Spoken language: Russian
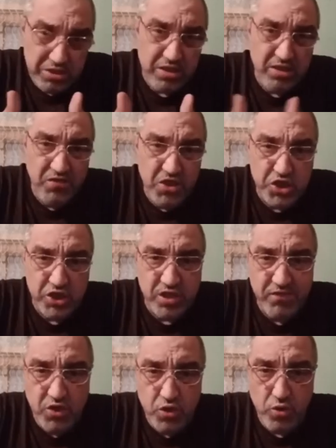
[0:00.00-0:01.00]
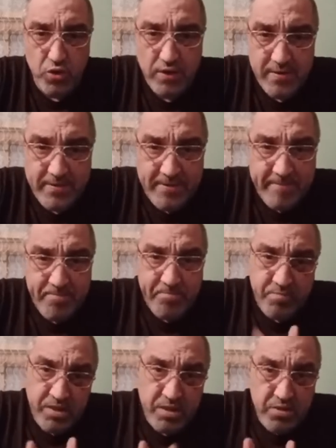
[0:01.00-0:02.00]
ну, если ты видишь это видео,
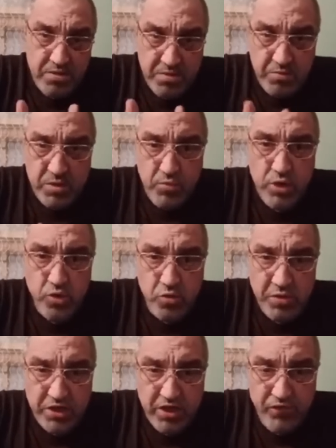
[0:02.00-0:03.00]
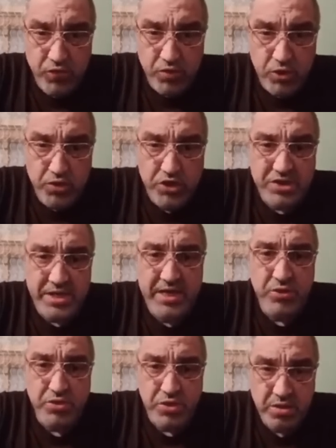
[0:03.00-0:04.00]
мой, мой номер телефона люди
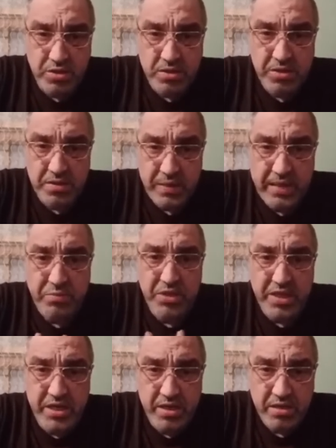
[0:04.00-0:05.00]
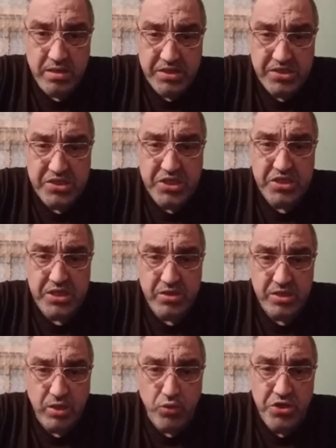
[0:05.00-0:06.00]
знают, набери, если ты
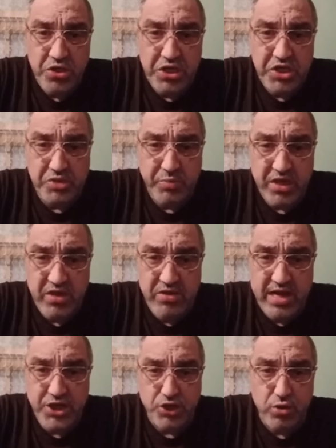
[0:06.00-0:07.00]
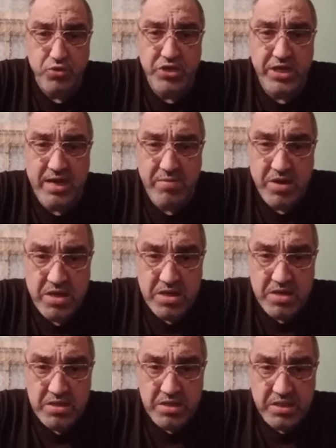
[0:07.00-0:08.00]
так, такой интерес проявляешь к людям,
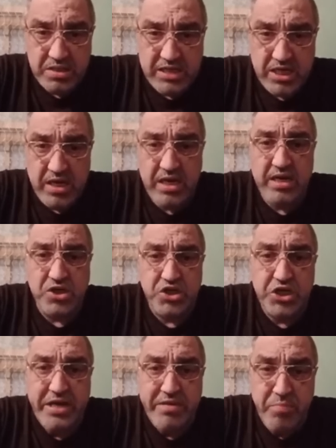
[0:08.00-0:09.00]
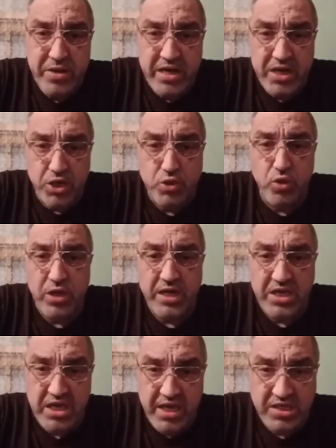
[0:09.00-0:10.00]
за жили-были, кто
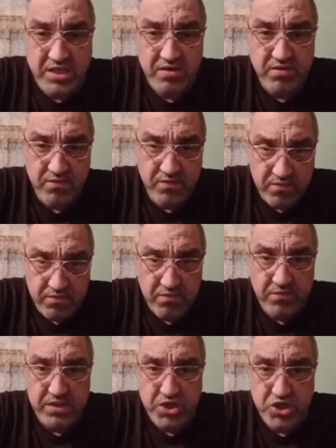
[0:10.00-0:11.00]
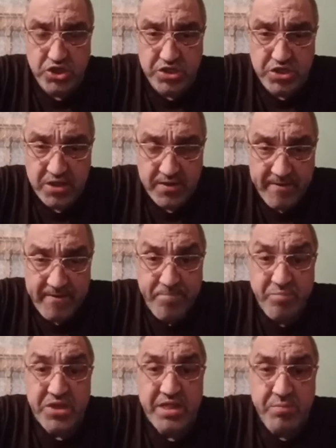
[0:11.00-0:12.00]
как есть в этой жизни,
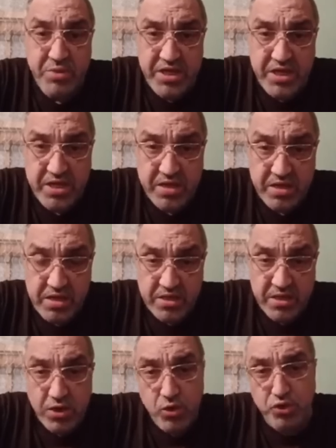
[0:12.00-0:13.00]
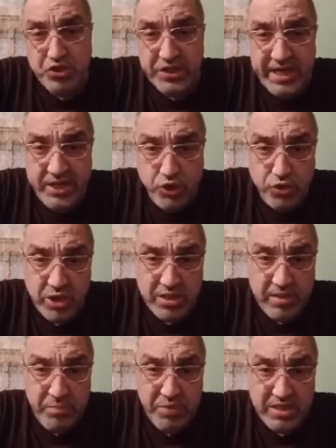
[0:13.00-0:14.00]
ты набери. Хусейн что-то
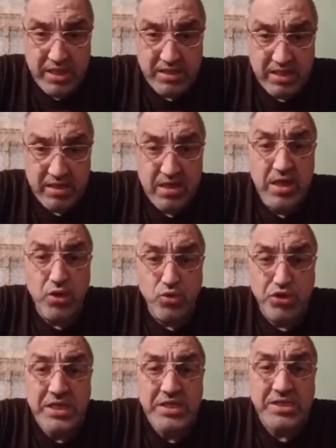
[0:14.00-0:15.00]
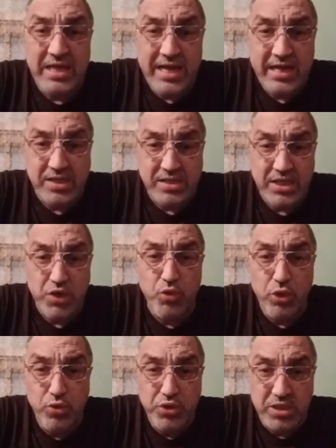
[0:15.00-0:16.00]
там пытался, Хусейн знает, за
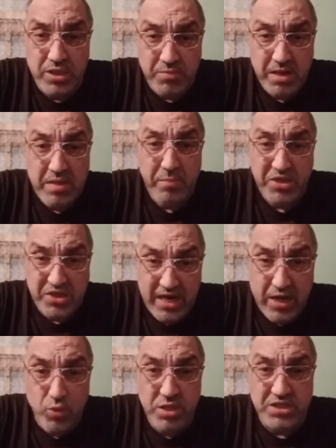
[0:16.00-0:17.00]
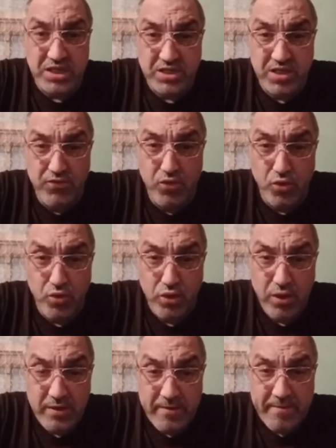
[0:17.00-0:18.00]
него люди там подтягивались к
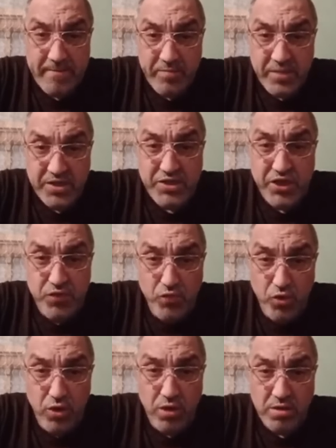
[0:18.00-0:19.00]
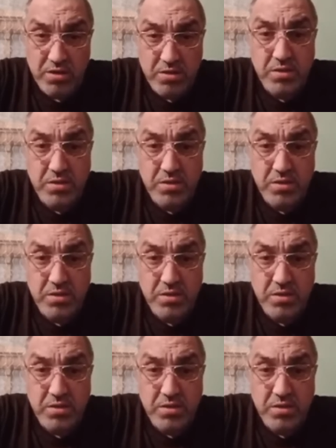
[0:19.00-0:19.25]
разговору, за его,